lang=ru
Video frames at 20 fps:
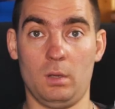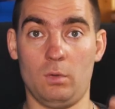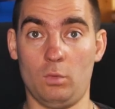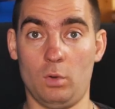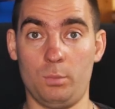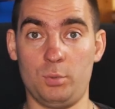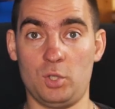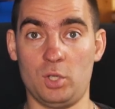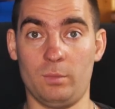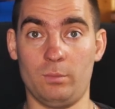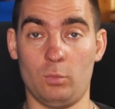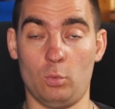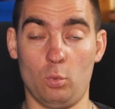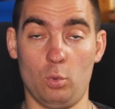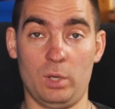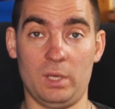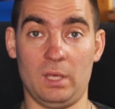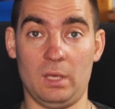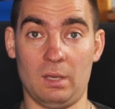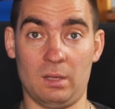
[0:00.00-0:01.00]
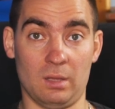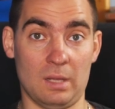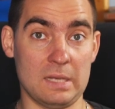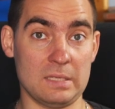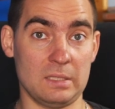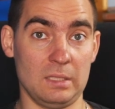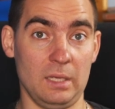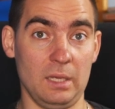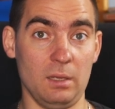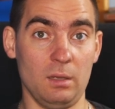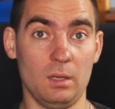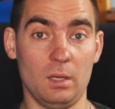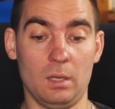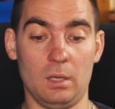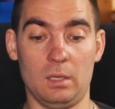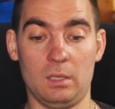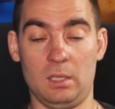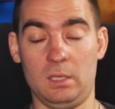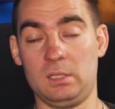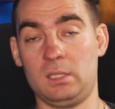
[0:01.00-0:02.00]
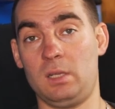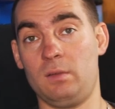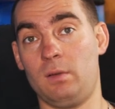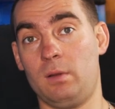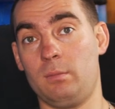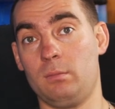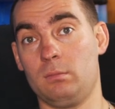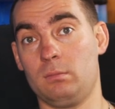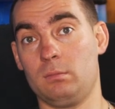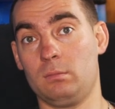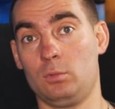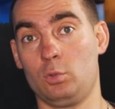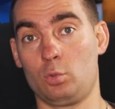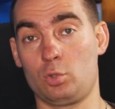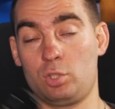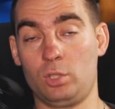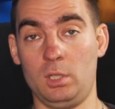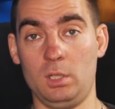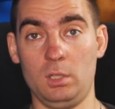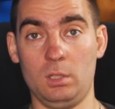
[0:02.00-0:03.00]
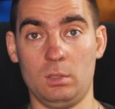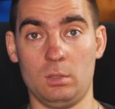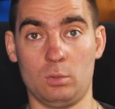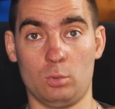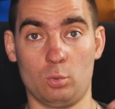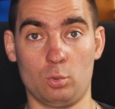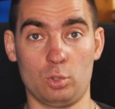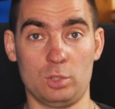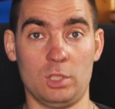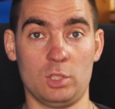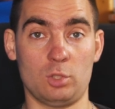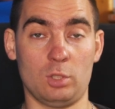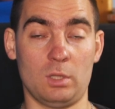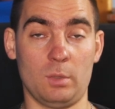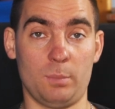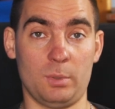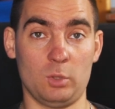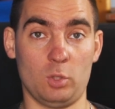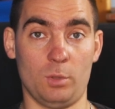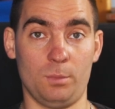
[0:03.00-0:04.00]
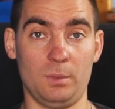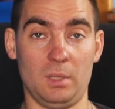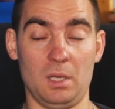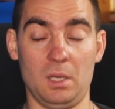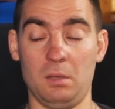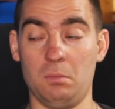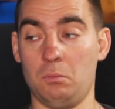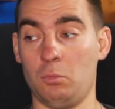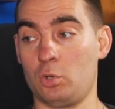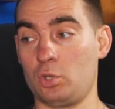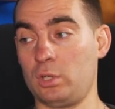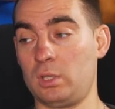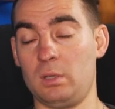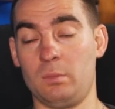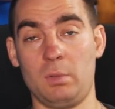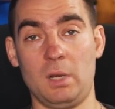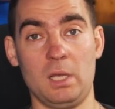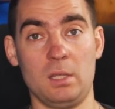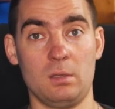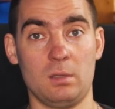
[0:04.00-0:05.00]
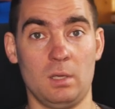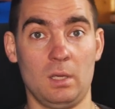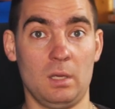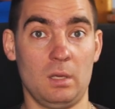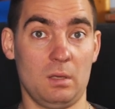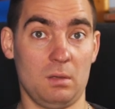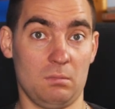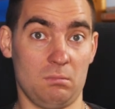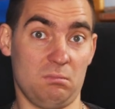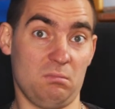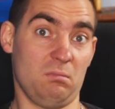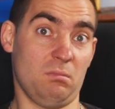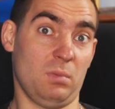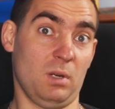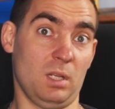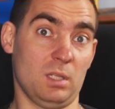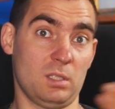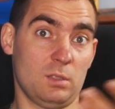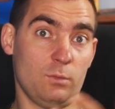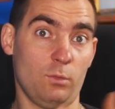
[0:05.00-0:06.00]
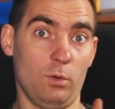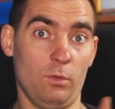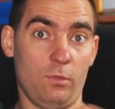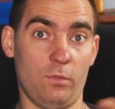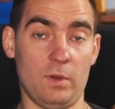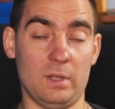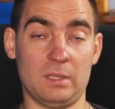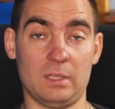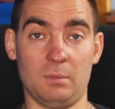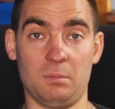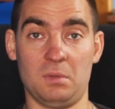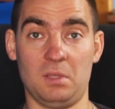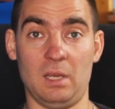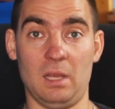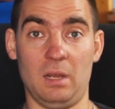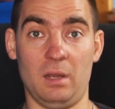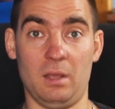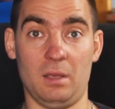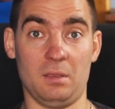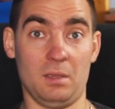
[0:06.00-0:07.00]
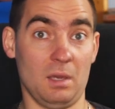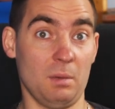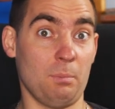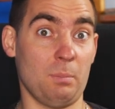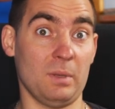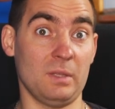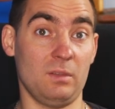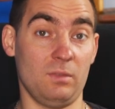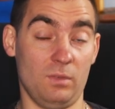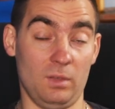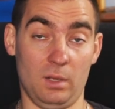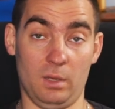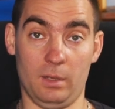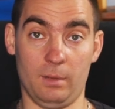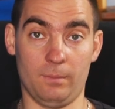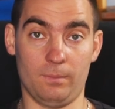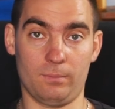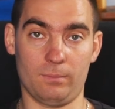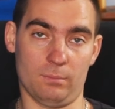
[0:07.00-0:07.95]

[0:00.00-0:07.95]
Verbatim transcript: В общем, ухи классные, если вам нужны, нужно что-то подобное, можете брать. Блицвульф в этом деле не подвели.